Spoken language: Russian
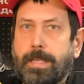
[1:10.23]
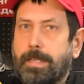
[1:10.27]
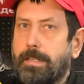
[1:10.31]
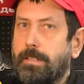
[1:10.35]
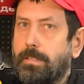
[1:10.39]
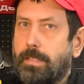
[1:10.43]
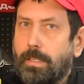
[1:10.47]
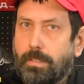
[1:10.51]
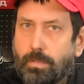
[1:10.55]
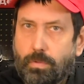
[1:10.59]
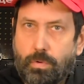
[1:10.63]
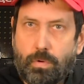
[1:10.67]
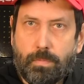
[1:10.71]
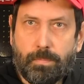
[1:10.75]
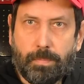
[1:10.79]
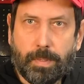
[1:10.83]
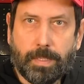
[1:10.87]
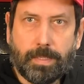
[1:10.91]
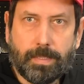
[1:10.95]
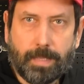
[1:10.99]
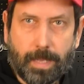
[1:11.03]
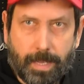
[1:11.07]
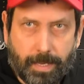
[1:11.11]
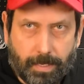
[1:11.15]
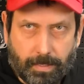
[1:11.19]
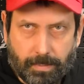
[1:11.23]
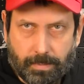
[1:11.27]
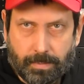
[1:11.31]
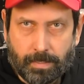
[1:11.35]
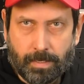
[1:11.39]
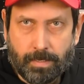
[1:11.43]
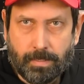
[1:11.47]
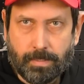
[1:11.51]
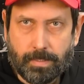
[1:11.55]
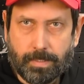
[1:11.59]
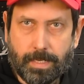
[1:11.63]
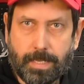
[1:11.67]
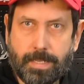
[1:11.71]
Интерскол
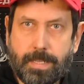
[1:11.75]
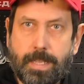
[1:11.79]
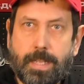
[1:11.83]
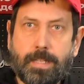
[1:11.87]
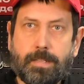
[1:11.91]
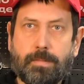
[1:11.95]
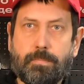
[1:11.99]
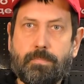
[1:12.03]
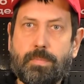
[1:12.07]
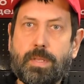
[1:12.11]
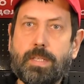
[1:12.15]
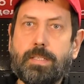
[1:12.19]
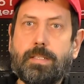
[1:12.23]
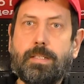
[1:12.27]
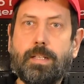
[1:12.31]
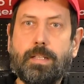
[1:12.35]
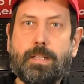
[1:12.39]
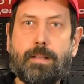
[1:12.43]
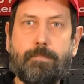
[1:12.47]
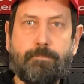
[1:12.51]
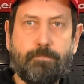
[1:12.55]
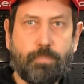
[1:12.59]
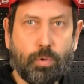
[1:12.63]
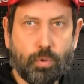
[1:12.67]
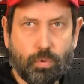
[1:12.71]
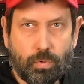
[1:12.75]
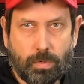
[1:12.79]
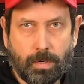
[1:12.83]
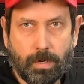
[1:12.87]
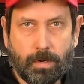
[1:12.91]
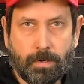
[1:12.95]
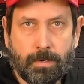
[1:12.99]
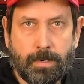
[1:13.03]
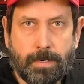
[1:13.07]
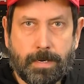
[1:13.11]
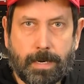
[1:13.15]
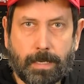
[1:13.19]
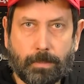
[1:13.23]
пытается занять место на
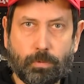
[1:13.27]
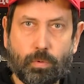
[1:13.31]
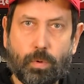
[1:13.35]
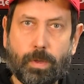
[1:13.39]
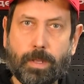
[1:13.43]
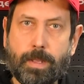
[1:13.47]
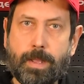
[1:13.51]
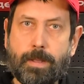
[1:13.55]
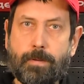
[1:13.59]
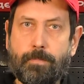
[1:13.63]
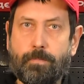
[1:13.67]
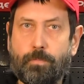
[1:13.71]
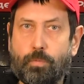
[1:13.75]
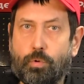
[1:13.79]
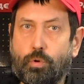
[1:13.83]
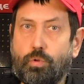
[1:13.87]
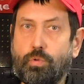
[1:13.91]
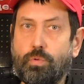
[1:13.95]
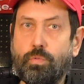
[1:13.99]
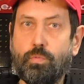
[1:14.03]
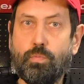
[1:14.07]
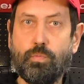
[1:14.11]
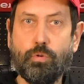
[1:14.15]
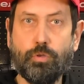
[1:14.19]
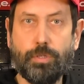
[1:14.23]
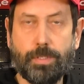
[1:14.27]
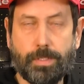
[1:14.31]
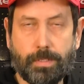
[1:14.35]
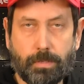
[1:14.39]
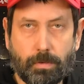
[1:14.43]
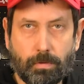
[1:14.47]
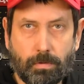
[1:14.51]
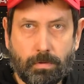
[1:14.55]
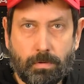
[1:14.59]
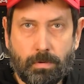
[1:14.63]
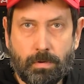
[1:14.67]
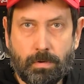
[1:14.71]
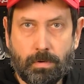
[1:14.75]
полках, которое он
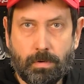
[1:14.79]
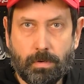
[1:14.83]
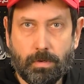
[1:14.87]
упустил.